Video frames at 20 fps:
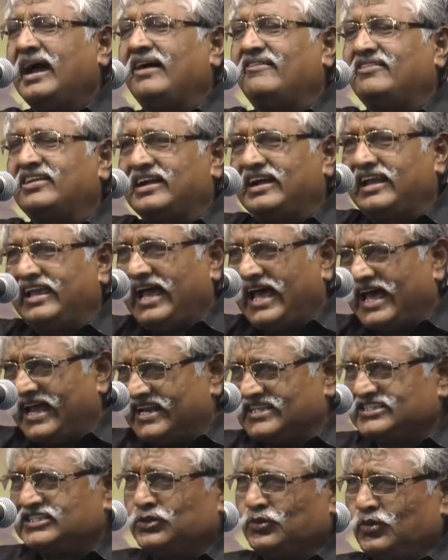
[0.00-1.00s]
அவர்களை
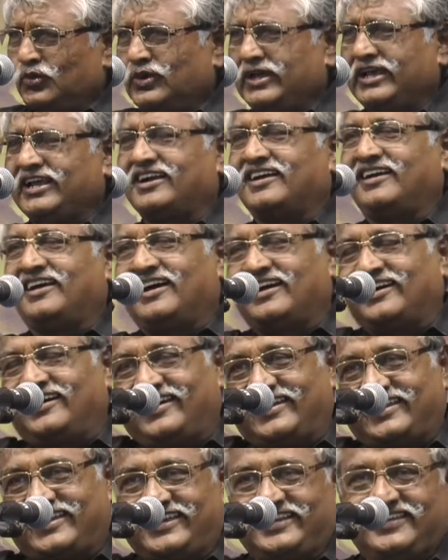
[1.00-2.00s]
அரசு ஊழியர்களாக
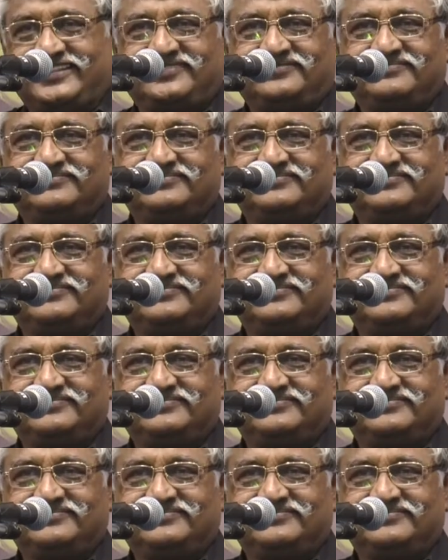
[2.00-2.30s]
ஆக்கியது